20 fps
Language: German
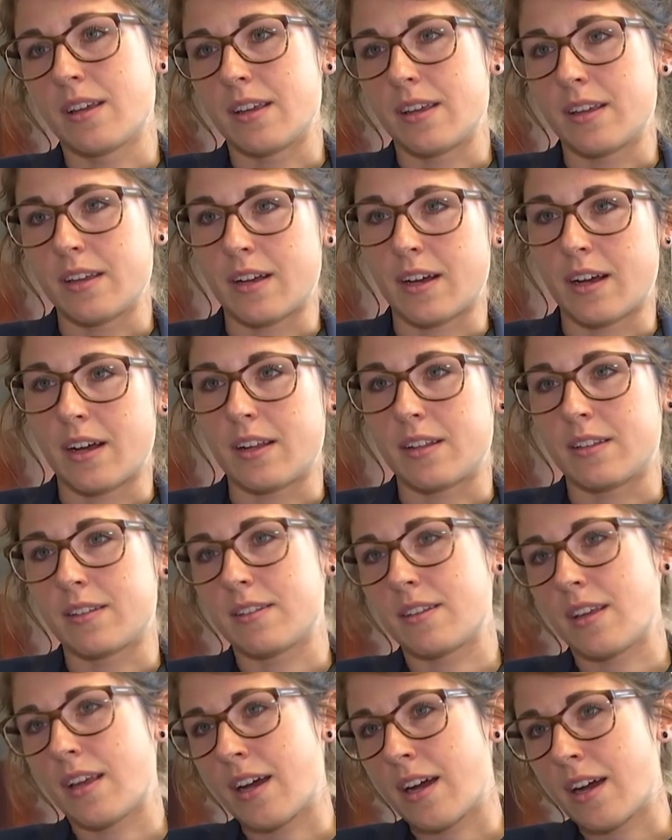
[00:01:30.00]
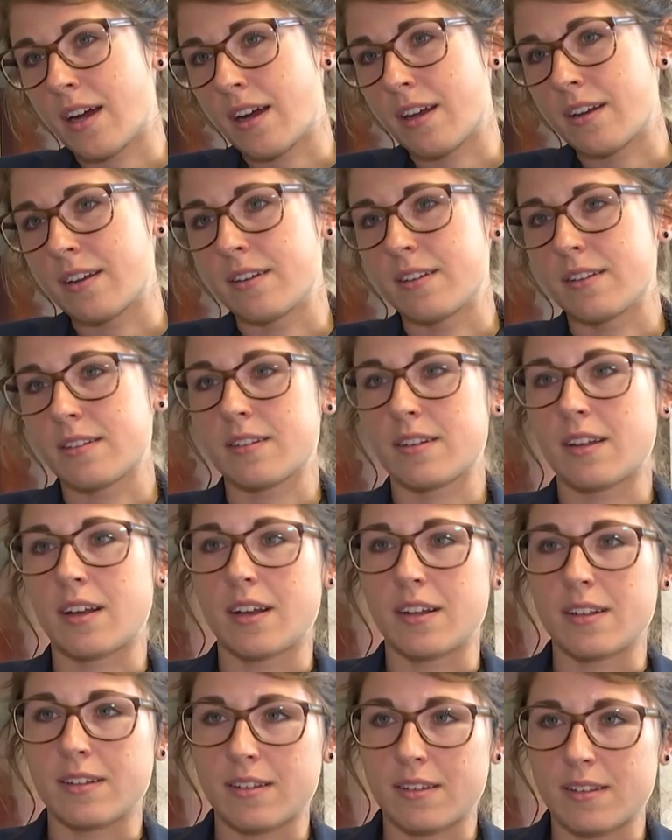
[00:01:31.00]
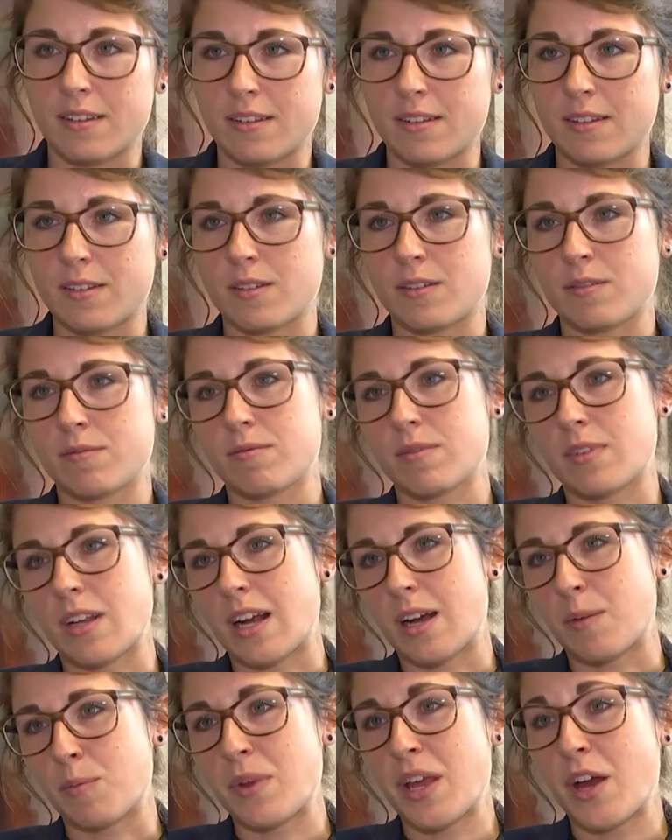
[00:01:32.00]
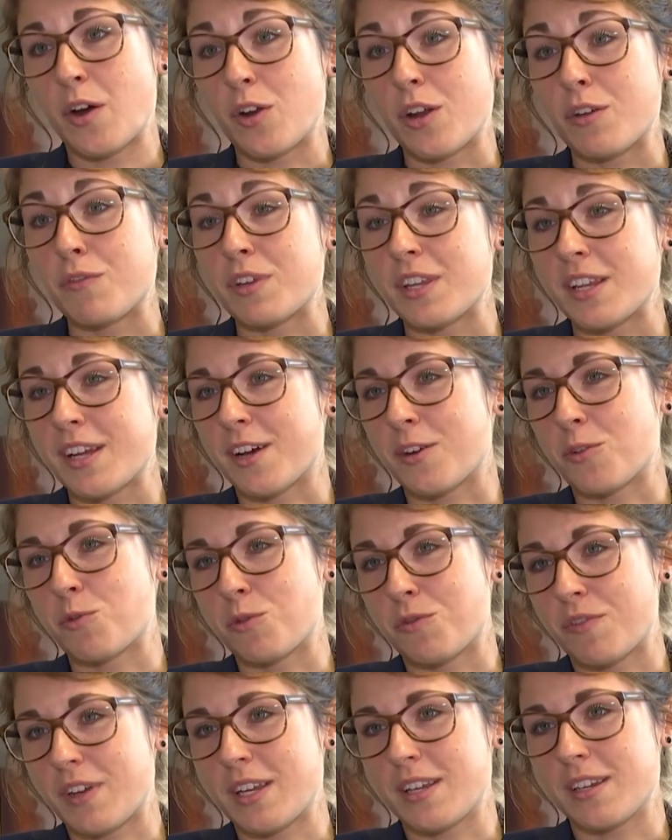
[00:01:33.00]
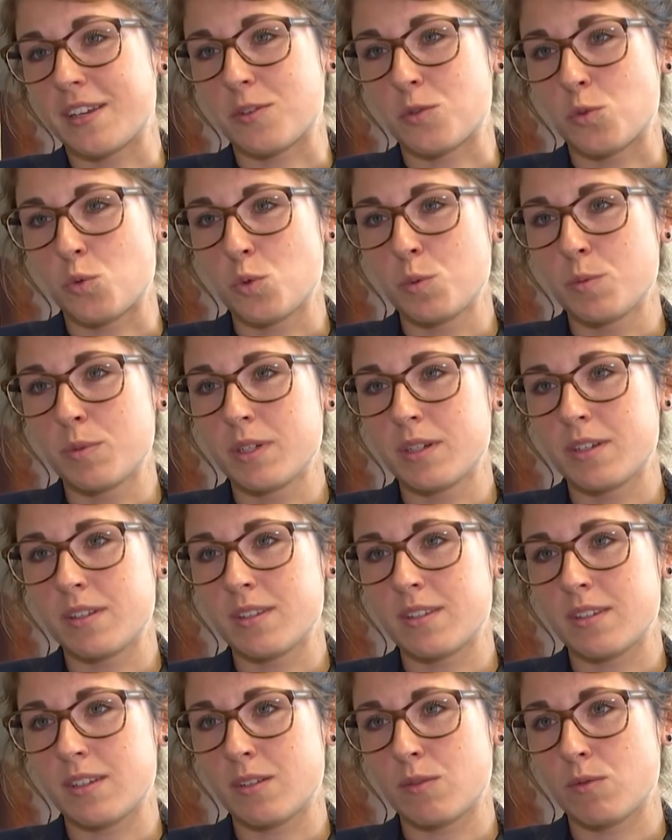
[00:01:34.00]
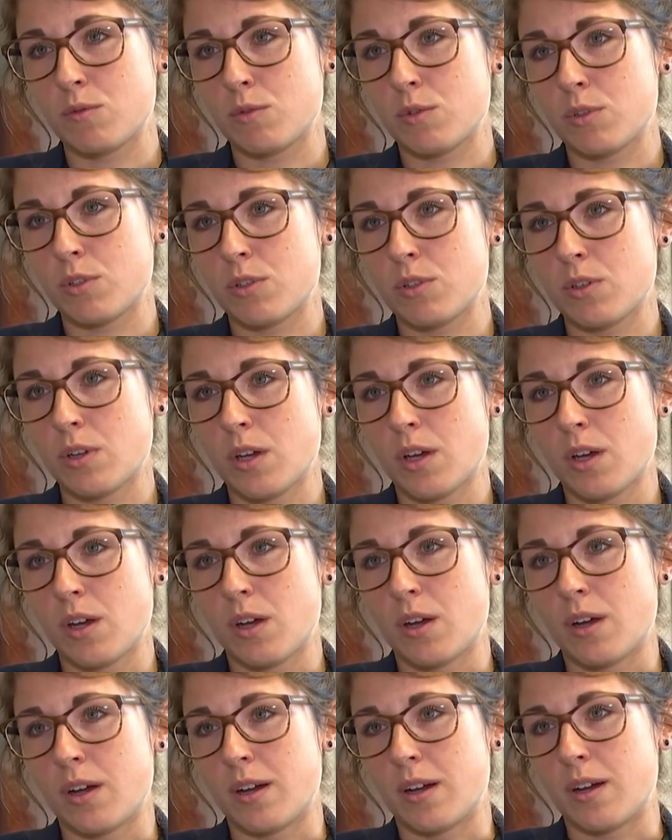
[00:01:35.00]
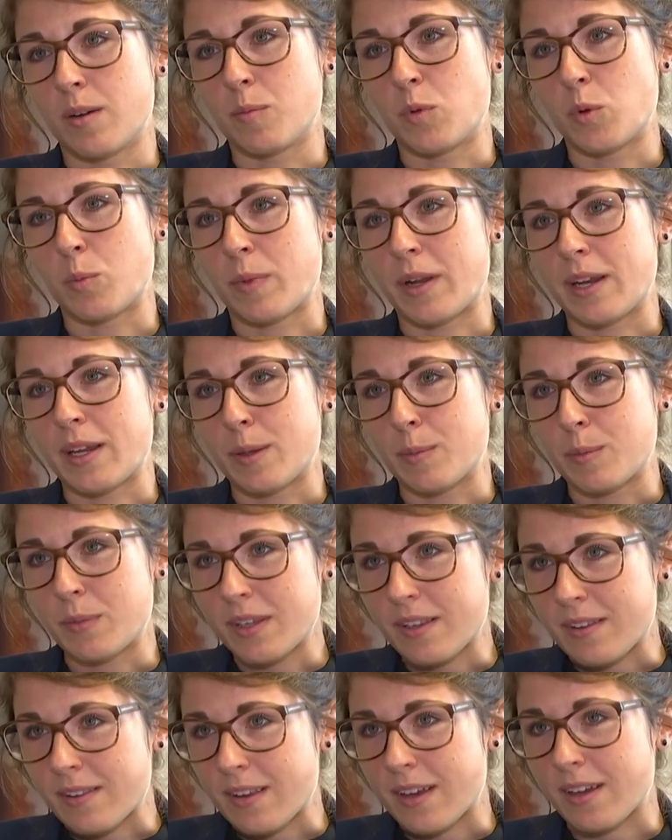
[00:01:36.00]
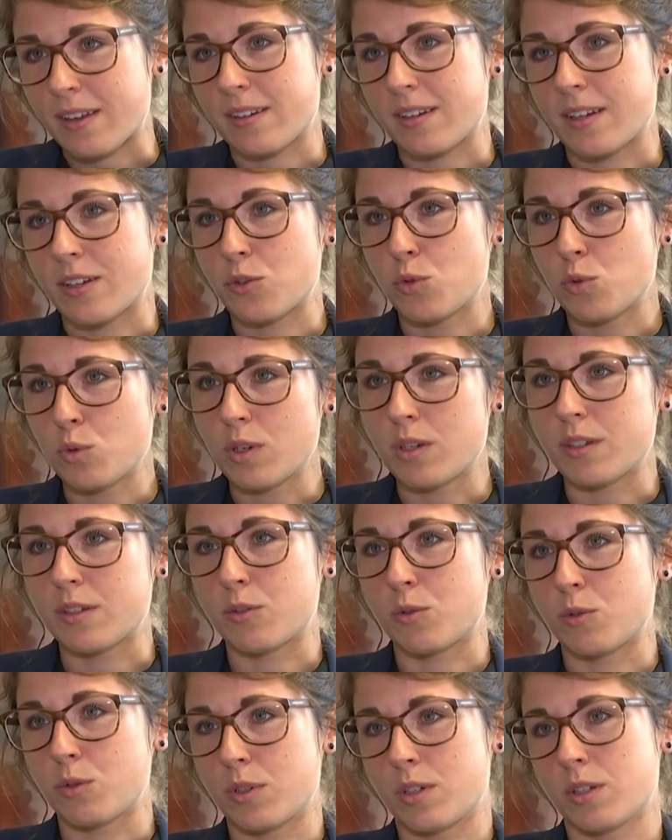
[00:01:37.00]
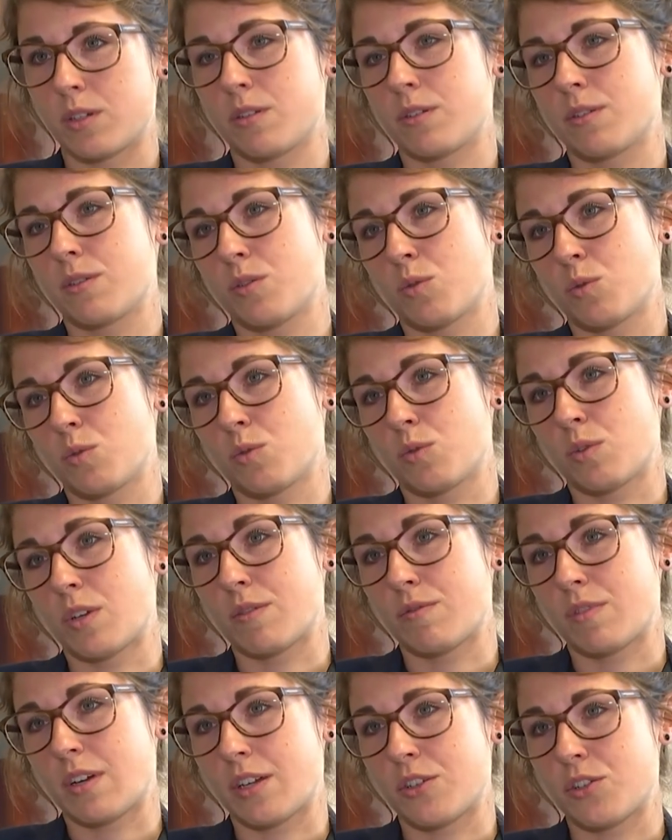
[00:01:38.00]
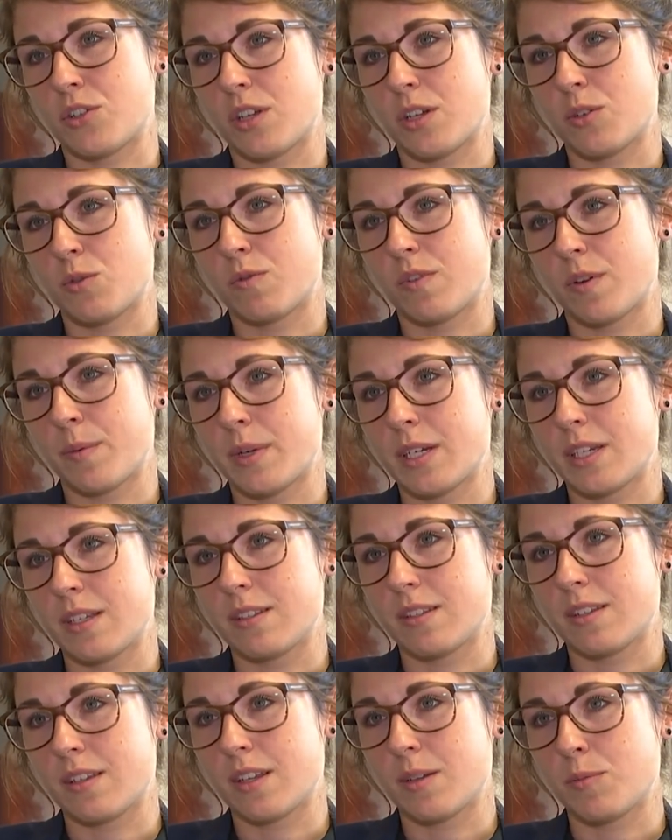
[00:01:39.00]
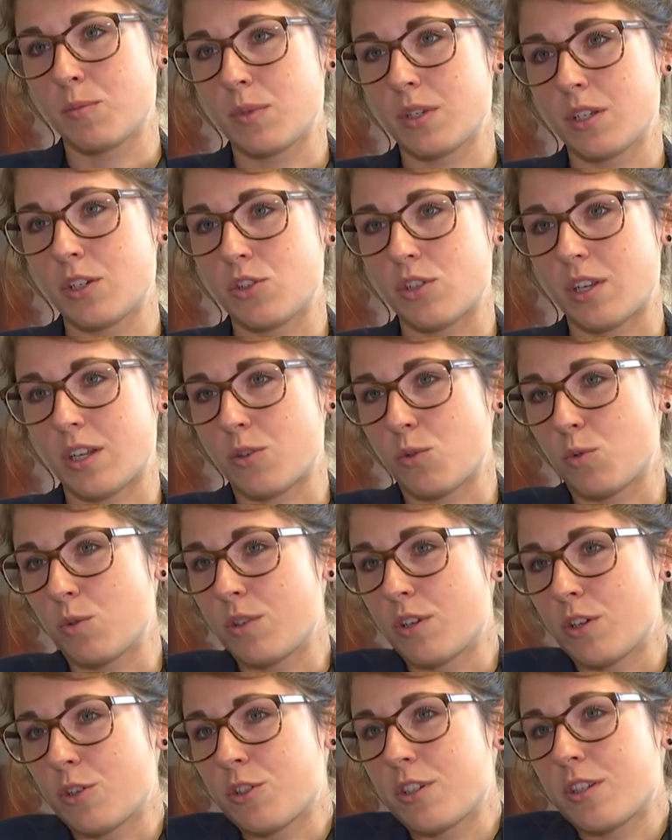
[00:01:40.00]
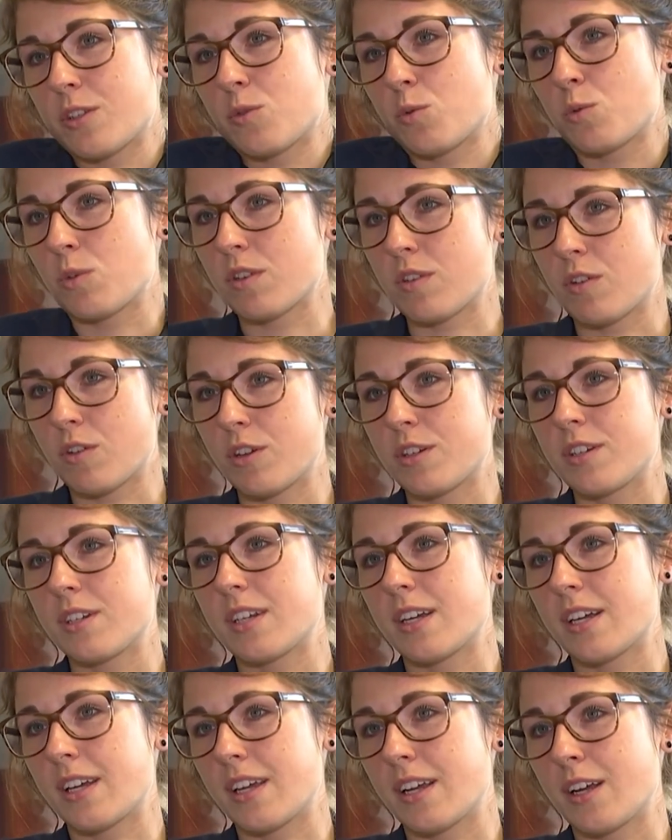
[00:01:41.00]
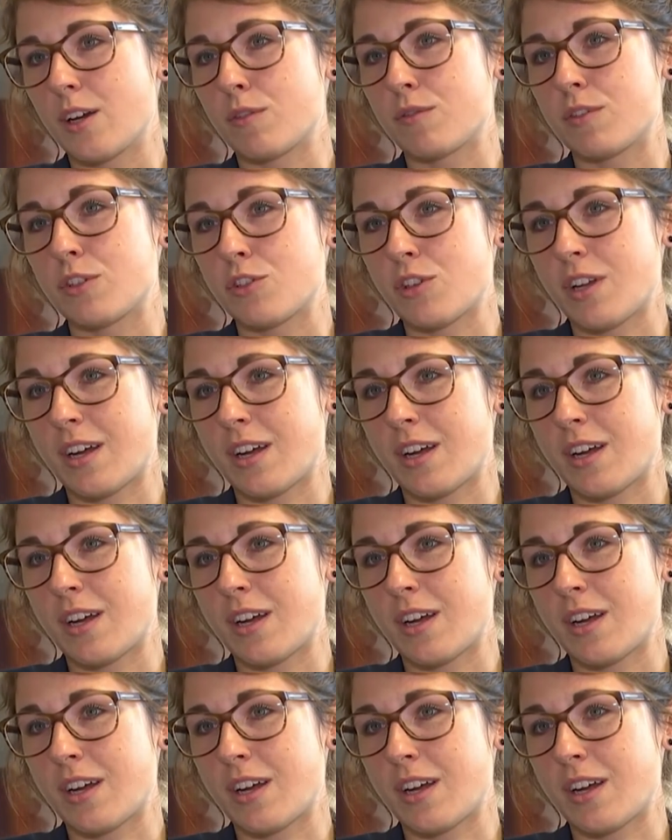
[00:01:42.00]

eher als Ärgernis, als äh, ja, mehr oder weniger notwendiges Übel gesehen wird ähm, und man eben nicht sagt, natürlich gehört zu so einer Veranstaltung, wenn man die sich eben in die Stadt holt, auch dazu, dass Leute dagegen auf die